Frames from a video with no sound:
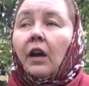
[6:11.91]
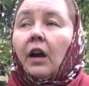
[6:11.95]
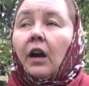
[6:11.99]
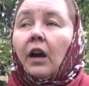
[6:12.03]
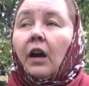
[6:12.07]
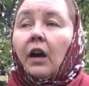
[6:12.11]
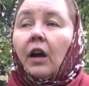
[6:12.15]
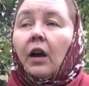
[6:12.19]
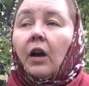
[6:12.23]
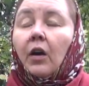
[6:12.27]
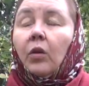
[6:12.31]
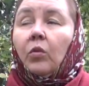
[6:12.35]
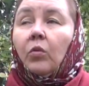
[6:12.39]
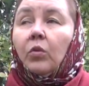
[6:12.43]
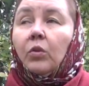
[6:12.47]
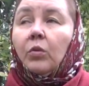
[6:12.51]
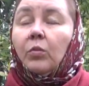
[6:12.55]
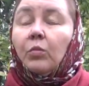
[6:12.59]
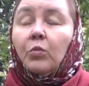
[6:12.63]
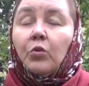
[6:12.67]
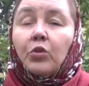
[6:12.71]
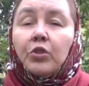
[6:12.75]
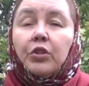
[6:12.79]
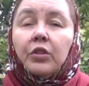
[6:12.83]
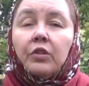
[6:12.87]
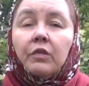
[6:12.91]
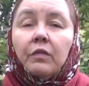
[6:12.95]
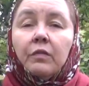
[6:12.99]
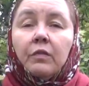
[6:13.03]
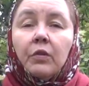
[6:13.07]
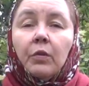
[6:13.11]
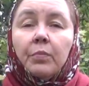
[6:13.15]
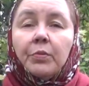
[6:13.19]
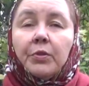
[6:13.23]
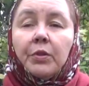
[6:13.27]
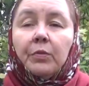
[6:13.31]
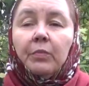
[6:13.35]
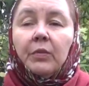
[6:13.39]
а, он может, в
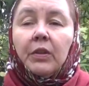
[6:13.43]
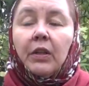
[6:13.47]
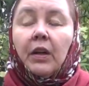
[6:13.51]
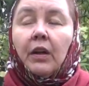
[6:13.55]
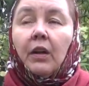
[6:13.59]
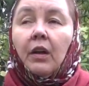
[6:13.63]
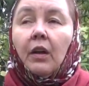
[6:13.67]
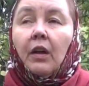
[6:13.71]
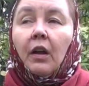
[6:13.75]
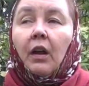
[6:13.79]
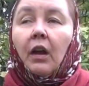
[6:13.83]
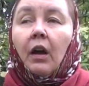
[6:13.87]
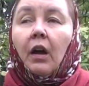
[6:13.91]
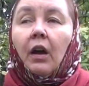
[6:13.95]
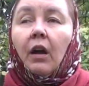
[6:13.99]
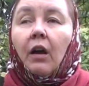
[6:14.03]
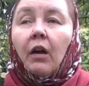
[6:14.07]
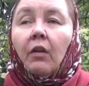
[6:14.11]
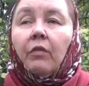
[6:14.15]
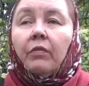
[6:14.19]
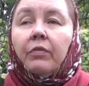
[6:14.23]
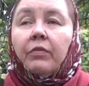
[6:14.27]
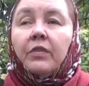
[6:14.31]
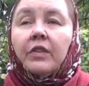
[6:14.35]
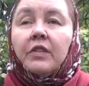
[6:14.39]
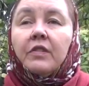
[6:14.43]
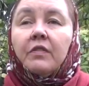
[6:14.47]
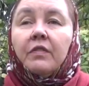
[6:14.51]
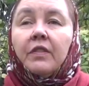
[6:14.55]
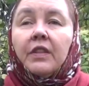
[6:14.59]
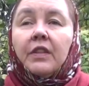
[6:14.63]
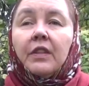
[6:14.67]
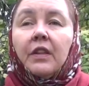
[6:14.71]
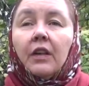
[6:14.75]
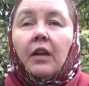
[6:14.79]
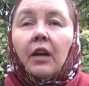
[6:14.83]
общем-то, а, вызвать